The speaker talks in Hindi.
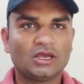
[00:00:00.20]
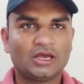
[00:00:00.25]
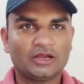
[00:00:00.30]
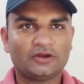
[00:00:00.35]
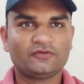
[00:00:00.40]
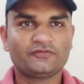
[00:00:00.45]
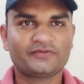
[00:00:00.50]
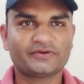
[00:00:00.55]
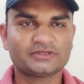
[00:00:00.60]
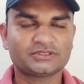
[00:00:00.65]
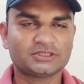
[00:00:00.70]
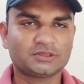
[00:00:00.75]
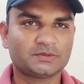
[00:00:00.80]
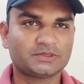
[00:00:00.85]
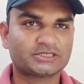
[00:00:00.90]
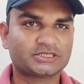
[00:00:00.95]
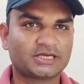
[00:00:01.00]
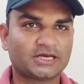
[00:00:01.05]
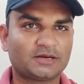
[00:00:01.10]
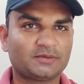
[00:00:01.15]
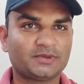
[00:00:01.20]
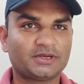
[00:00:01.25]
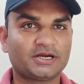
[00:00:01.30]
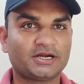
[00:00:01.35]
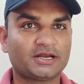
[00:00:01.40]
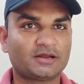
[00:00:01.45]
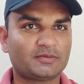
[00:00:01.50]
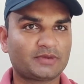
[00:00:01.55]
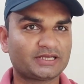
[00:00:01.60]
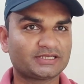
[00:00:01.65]
हेलो फ्रेंड्स नमस्कार मेरा
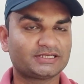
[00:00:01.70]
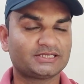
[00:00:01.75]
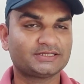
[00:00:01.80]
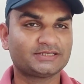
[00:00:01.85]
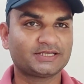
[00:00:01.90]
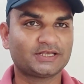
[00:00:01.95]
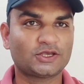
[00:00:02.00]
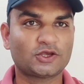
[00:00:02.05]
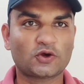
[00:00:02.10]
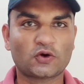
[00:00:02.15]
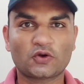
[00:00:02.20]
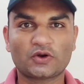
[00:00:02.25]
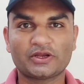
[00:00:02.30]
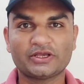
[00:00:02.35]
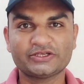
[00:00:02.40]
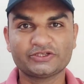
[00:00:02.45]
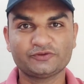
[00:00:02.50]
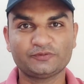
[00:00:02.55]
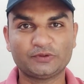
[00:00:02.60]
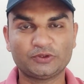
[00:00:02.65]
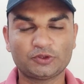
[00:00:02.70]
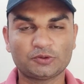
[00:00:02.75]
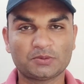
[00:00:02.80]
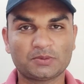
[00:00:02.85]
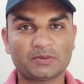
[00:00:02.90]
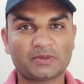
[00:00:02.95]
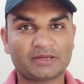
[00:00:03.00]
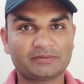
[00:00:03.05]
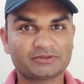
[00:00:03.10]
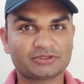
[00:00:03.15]
नाम आशीष है और इस वीडियो में
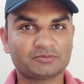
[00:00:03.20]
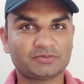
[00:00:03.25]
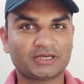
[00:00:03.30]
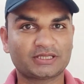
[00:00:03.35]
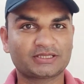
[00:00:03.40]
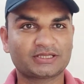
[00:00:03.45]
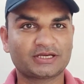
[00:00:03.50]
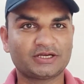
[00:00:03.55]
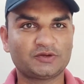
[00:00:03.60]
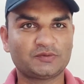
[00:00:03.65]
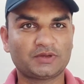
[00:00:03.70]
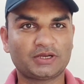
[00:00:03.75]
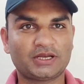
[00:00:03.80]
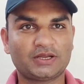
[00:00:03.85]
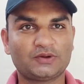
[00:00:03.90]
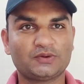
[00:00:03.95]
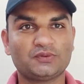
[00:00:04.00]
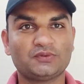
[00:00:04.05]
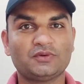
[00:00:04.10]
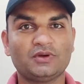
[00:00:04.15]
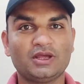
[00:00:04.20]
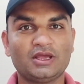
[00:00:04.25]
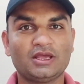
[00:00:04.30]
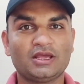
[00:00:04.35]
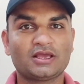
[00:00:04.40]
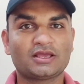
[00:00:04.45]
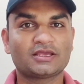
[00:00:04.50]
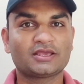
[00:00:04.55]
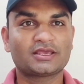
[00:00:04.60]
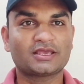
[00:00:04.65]
मैं आपसे बात करने वाला हूं
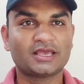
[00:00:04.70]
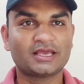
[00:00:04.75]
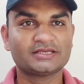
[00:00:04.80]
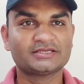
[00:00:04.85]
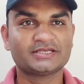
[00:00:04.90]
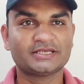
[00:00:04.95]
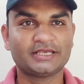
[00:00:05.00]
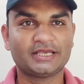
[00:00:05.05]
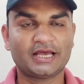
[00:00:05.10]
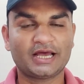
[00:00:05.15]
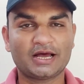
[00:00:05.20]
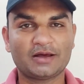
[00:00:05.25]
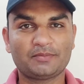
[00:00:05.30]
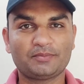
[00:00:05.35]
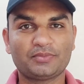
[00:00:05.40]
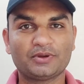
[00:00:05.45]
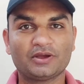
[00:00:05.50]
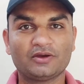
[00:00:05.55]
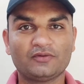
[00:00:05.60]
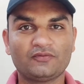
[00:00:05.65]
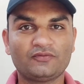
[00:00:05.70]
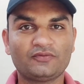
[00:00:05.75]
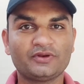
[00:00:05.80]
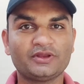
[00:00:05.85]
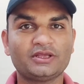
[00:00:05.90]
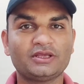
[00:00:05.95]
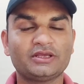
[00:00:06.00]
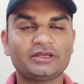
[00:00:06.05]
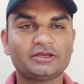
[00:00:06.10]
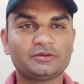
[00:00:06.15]
कि कैसे आप फ्री
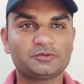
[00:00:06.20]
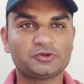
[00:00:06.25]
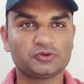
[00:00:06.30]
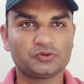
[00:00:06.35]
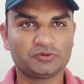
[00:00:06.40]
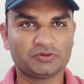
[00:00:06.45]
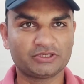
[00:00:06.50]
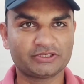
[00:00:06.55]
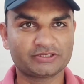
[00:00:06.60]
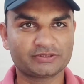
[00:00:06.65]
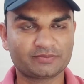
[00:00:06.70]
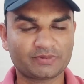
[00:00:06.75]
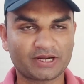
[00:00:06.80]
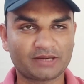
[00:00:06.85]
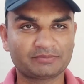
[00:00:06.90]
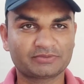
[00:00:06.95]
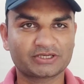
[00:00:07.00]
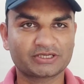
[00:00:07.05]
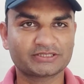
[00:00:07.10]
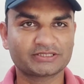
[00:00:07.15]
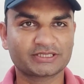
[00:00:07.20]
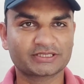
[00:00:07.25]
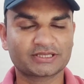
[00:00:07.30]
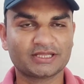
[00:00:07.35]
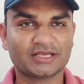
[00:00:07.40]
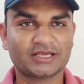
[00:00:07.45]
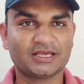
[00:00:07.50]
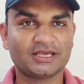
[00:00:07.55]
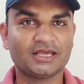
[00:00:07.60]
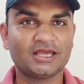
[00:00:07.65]
रिव्यू यूनिट्स प्राप्त कर सकते
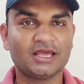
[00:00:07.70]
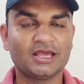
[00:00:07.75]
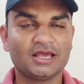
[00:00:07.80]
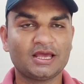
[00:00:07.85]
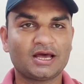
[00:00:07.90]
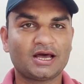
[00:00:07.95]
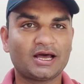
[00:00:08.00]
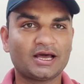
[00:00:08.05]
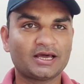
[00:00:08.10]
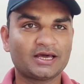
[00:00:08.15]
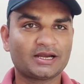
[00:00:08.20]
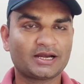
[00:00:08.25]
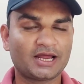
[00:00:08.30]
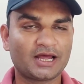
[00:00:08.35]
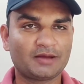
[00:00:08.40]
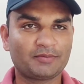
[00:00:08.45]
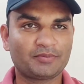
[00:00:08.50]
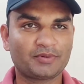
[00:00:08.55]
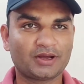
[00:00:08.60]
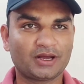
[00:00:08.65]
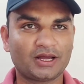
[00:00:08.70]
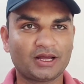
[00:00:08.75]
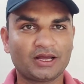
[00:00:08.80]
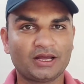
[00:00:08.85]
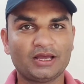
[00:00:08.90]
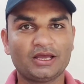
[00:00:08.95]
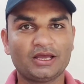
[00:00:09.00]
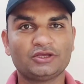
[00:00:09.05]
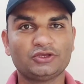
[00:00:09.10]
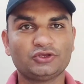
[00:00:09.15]
हैं अगर आपका
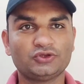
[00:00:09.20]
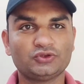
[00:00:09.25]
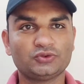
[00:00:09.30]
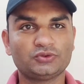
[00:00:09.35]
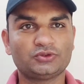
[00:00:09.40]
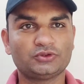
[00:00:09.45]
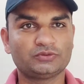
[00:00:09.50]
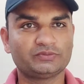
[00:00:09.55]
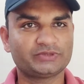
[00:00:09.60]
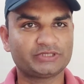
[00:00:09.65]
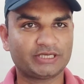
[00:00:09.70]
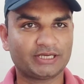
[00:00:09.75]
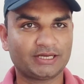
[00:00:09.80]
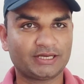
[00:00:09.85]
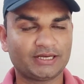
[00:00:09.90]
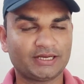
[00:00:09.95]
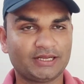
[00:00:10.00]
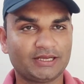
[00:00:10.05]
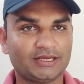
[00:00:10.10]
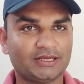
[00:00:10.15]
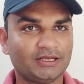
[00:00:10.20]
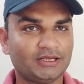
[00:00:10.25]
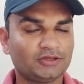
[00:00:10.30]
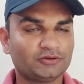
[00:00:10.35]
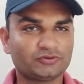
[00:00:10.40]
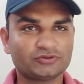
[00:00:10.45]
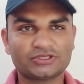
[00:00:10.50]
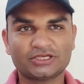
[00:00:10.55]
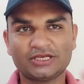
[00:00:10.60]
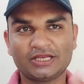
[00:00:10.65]
यूट्यूब चैनल है
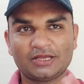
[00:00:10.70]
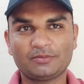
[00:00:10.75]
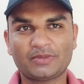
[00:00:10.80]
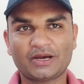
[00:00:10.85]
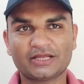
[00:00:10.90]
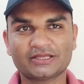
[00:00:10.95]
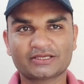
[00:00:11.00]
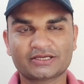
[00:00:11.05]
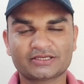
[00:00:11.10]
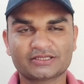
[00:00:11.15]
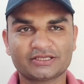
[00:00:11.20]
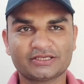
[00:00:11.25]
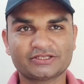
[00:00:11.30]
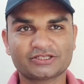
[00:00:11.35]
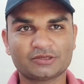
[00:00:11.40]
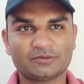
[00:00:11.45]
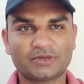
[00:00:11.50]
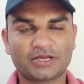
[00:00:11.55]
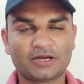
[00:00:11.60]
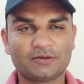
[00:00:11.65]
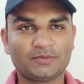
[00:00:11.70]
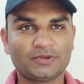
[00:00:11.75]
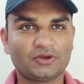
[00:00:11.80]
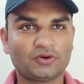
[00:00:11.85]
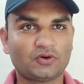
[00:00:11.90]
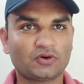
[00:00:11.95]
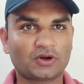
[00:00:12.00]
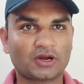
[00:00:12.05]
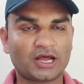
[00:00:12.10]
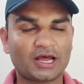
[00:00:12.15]
तो चलिए हम बात करते हैं इसके बारे में
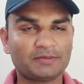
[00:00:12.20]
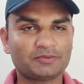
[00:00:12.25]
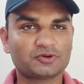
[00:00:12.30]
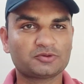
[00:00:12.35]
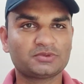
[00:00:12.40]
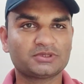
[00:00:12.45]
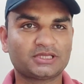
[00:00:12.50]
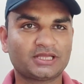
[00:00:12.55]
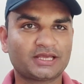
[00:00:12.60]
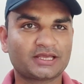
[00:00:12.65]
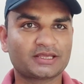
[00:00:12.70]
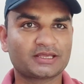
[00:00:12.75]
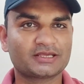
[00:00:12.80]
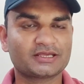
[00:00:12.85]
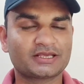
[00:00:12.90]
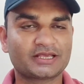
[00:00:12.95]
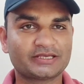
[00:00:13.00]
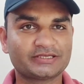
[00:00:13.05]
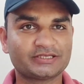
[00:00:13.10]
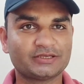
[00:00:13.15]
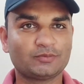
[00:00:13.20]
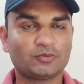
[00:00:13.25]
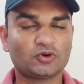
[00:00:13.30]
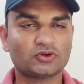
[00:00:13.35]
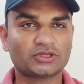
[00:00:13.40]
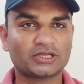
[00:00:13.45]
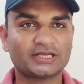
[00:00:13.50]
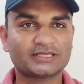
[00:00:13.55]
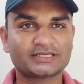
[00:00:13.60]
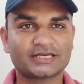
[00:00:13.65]
और आपको बताएंगे कि कैसे
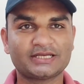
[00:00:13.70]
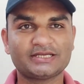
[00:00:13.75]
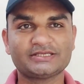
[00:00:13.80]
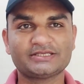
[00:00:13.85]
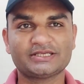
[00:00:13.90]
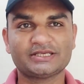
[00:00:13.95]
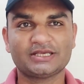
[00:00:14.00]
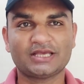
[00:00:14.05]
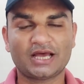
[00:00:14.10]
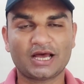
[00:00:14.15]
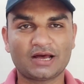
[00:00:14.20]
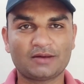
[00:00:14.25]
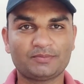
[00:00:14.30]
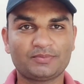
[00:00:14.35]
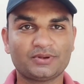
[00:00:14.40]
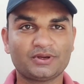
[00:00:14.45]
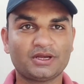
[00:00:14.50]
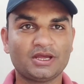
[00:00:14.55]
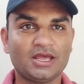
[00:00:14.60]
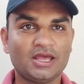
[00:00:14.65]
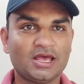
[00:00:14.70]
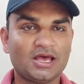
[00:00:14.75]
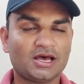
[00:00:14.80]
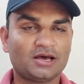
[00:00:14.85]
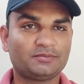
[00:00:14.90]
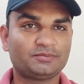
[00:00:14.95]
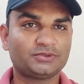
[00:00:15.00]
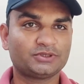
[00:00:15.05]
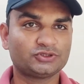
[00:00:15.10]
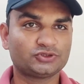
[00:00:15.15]
बहुत आसानी से आप
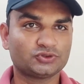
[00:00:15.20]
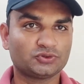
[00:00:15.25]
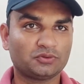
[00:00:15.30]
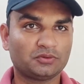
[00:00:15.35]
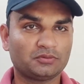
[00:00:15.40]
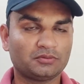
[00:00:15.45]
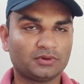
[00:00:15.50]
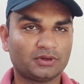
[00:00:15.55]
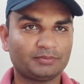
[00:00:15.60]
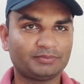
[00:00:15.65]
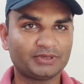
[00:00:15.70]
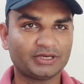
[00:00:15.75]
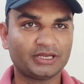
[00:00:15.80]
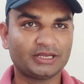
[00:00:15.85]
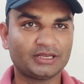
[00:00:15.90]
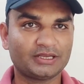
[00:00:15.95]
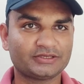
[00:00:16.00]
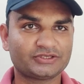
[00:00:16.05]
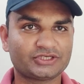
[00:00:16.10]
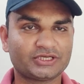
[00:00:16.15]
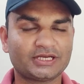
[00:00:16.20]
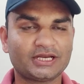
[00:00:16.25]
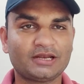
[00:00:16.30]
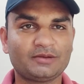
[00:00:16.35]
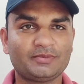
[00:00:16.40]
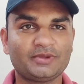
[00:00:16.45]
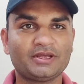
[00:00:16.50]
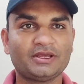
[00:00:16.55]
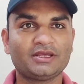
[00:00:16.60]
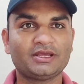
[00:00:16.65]
अपने जो अपने चैनल
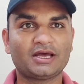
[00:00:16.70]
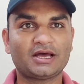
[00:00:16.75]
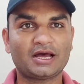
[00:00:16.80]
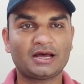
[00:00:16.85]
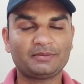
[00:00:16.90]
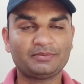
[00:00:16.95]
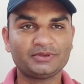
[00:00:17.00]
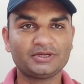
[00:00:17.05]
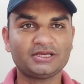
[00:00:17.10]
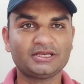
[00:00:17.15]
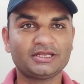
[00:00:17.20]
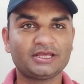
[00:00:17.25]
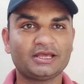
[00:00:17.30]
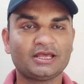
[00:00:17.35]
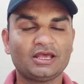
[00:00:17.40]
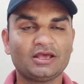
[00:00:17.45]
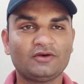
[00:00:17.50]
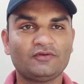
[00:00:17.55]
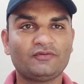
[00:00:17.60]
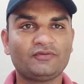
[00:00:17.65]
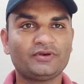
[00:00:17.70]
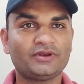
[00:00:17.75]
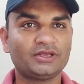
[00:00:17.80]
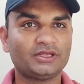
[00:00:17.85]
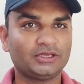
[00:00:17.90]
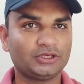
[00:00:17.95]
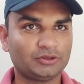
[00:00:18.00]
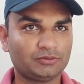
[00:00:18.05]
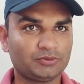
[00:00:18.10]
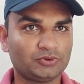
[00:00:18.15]
में या अपने लिए फ्री
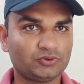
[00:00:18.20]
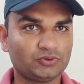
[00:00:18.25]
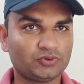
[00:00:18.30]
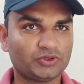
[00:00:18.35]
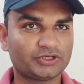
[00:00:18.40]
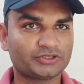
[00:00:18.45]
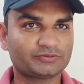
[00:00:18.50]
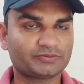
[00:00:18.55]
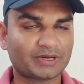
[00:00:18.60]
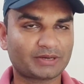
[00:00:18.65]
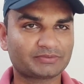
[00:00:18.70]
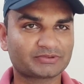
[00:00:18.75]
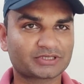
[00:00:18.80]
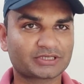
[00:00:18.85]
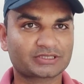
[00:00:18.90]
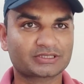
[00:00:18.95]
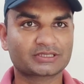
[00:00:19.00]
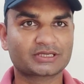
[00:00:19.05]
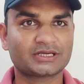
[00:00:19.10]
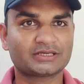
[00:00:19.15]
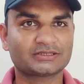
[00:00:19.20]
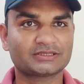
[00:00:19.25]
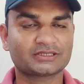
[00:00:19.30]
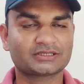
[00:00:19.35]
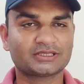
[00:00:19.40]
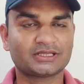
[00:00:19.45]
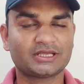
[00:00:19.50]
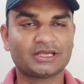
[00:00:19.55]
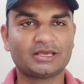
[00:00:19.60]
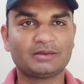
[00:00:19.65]
रिव्यू यूनिट्स प्राप्त कर
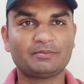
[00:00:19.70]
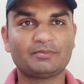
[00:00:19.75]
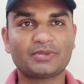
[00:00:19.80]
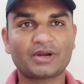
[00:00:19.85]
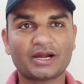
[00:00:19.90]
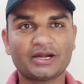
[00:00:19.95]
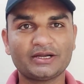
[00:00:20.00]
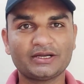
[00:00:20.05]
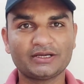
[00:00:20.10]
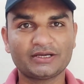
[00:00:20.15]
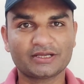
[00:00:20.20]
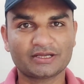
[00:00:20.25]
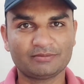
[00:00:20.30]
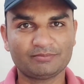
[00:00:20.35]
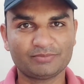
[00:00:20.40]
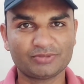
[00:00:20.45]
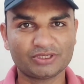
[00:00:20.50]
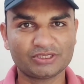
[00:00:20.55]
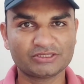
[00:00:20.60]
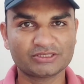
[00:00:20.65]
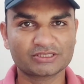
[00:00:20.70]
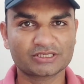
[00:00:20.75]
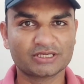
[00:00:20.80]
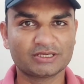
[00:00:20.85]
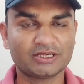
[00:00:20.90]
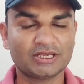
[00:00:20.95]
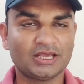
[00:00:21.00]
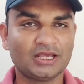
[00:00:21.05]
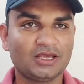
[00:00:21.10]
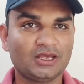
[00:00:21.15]
सकते हैं ब्रांडेड कंपनीज
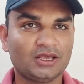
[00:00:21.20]
के